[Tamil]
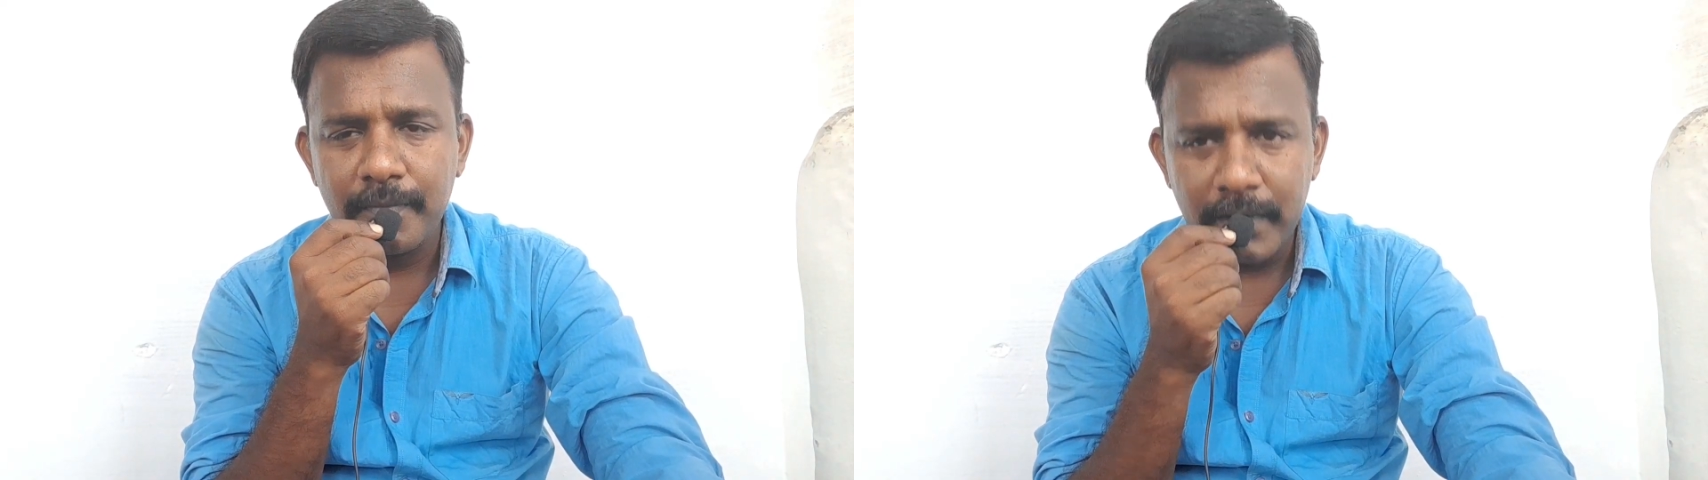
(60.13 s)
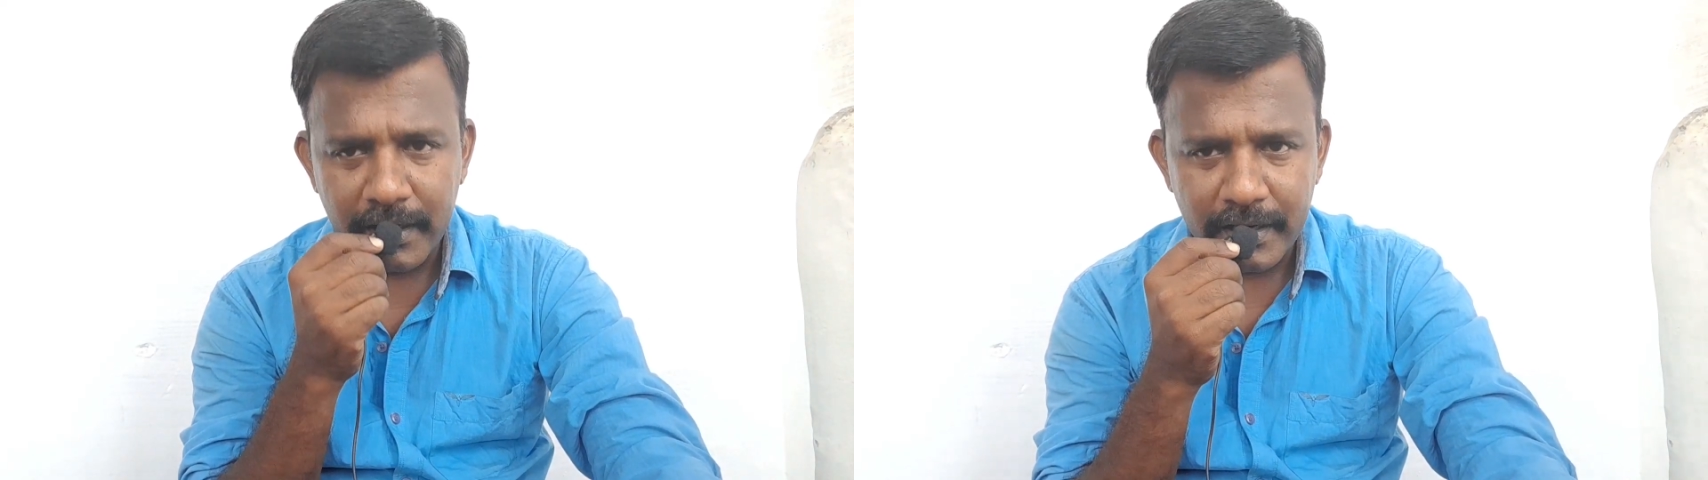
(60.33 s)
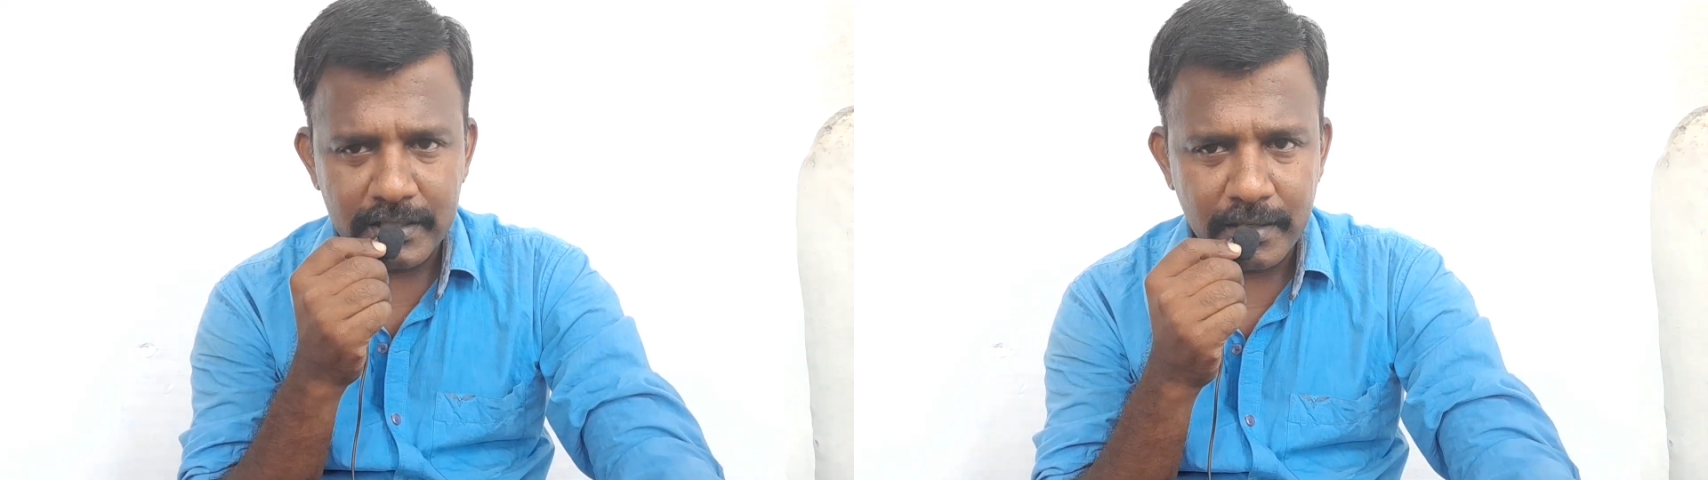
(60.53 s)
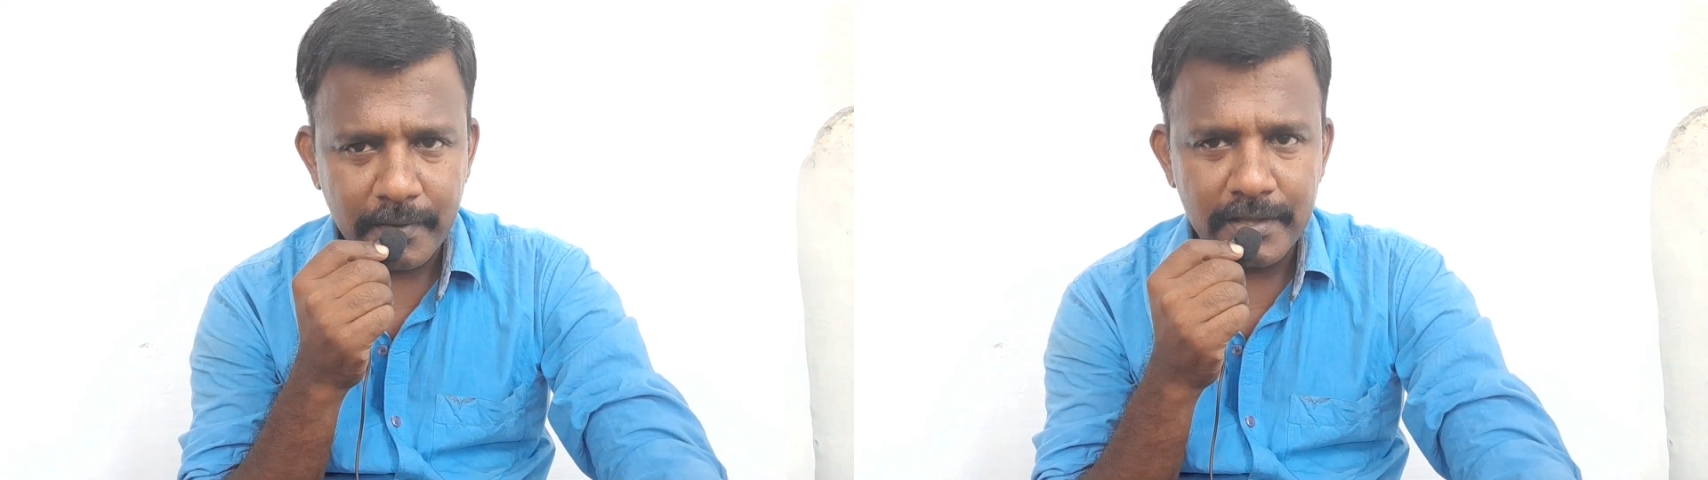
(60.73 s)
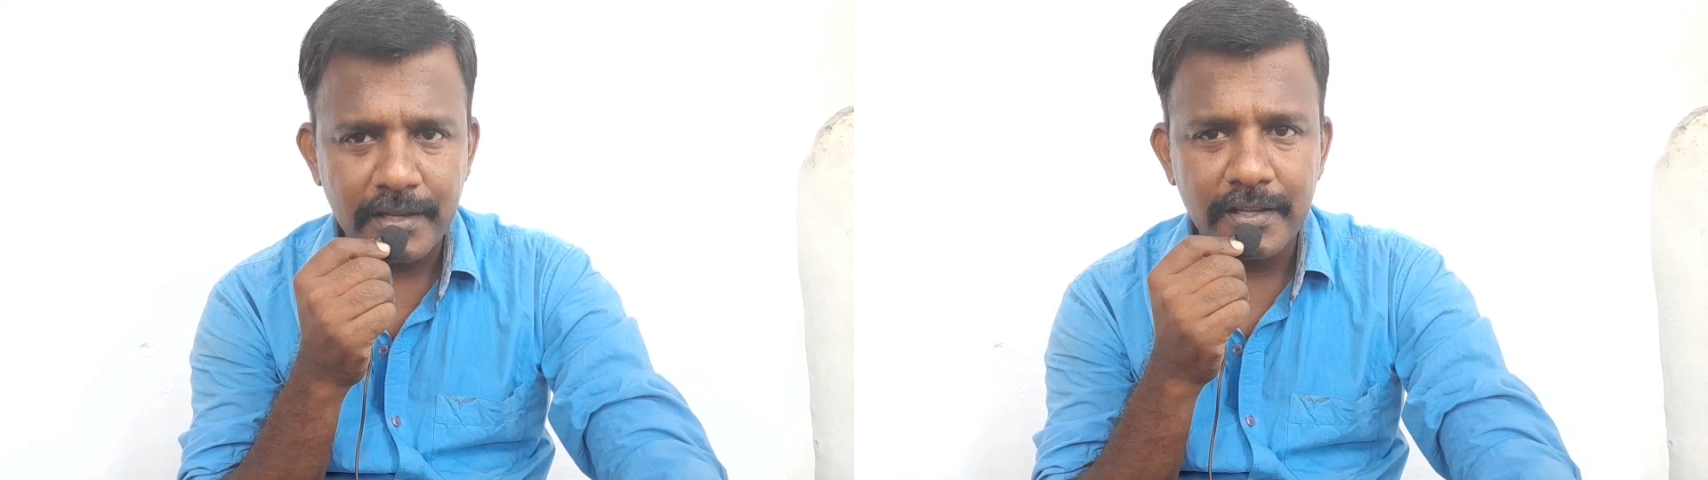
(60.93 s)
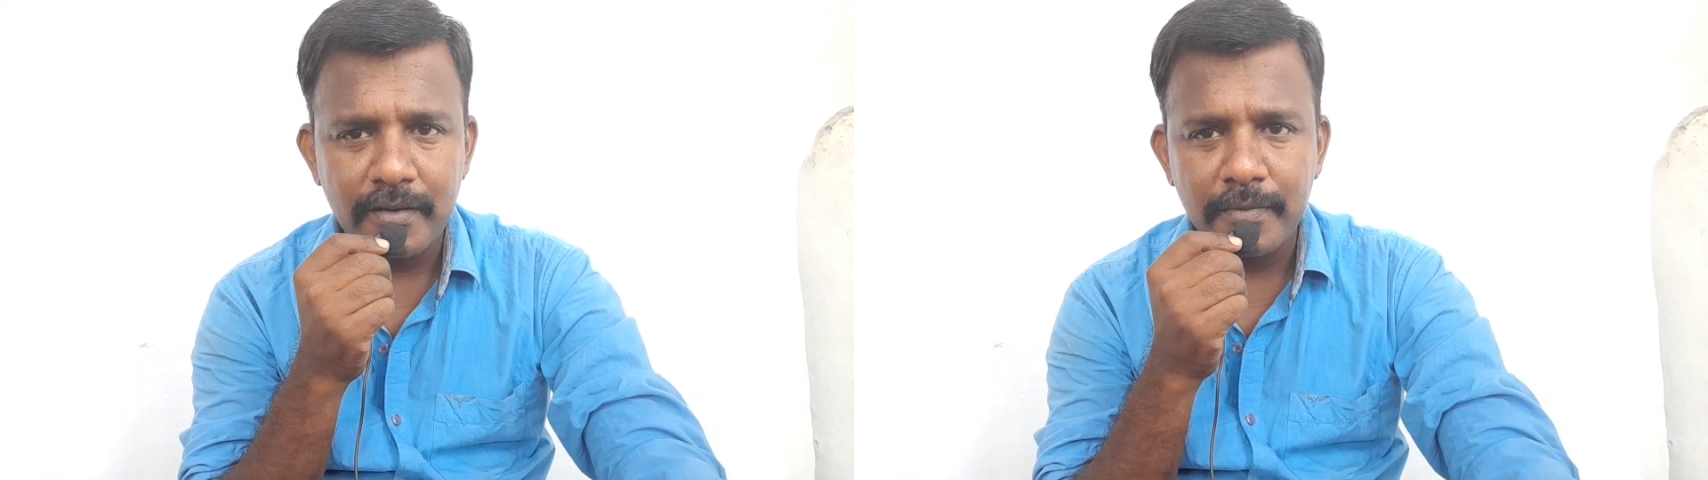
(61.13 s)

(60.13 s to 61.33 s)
பில்கேட்ஸாக மாத்திரம் தான்